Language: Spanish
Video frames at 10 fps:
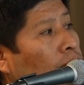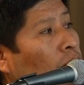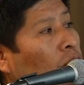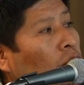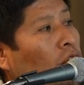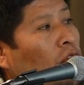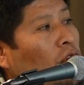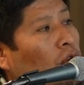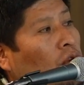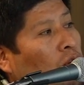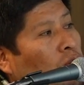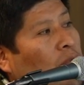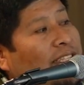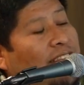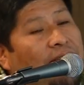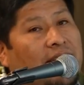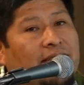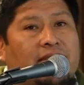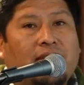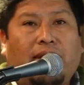poco las cifras
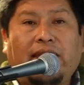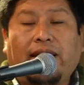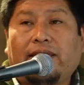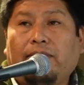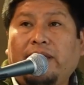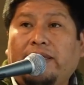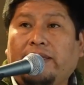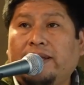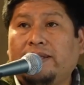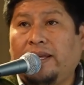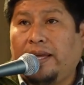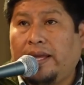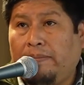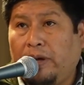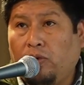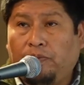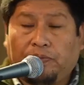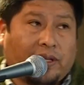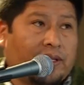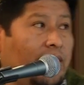que se maneja también desde el
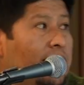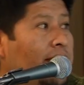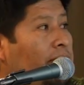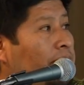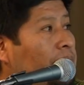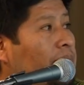Perú. Siguiente.